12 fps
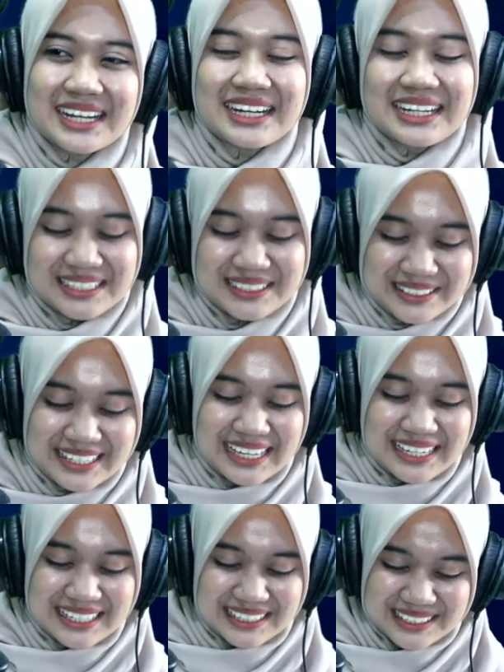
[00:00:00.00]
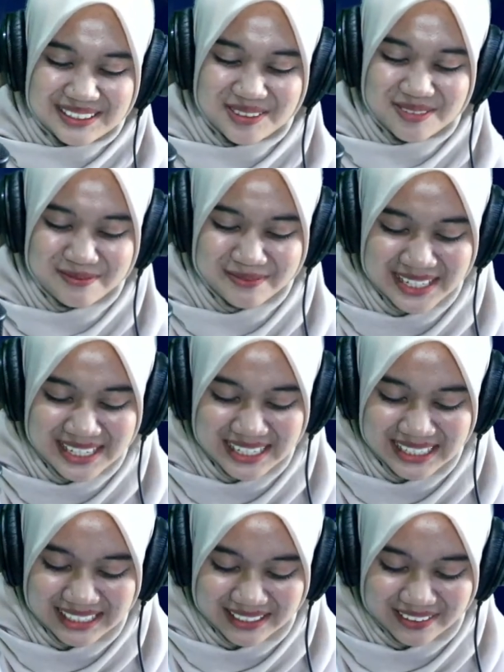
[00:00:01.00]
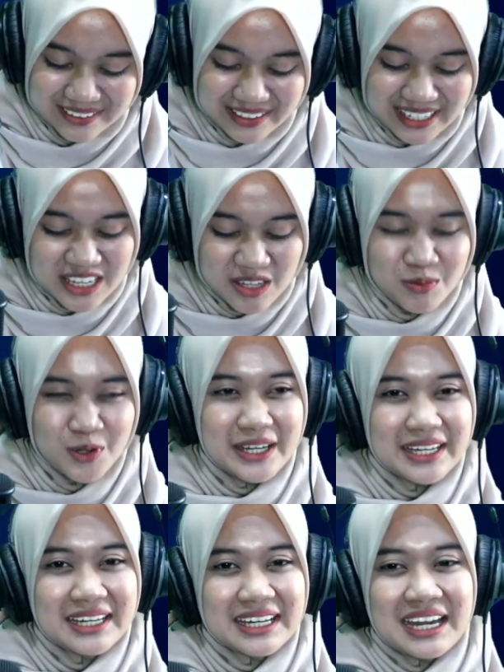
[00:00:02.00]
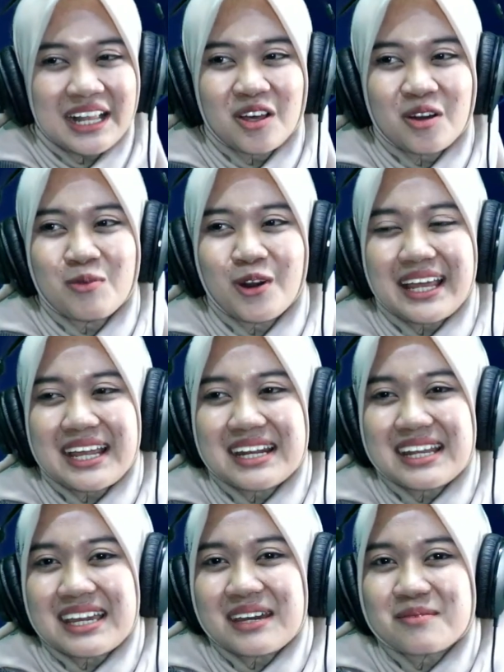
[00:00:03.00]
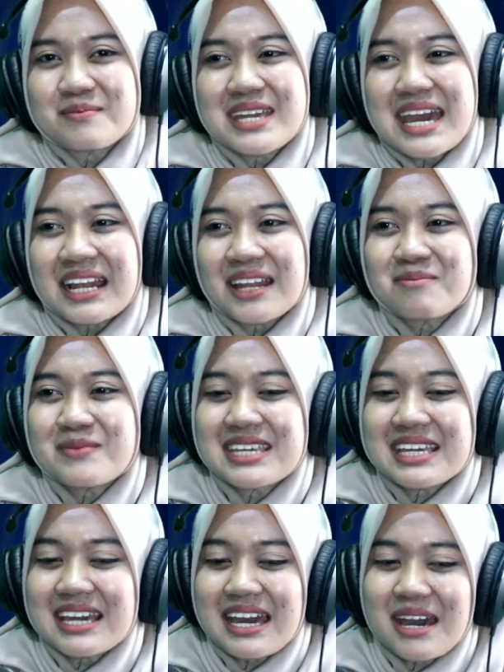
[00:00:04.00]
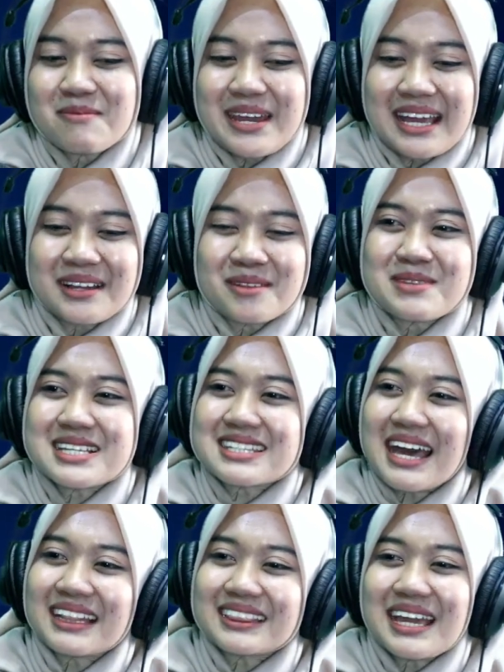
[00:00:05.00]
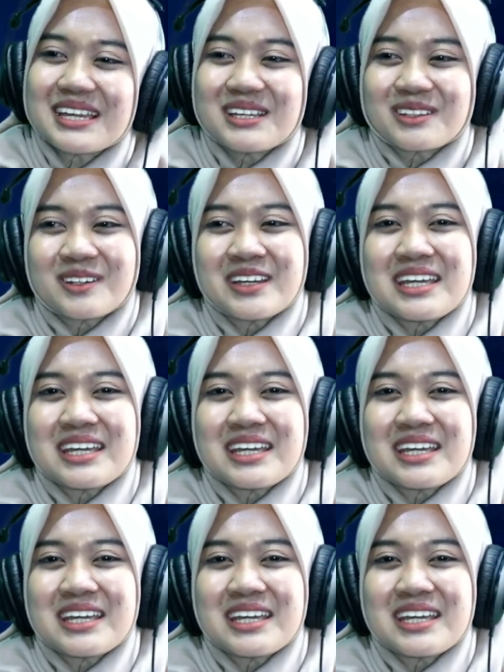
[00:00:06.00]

Harus. Oke. Okay. Ya. Oke okay, Ibu, uh, kalau boleh nih biar lebih apa ya, lebih santai gitu,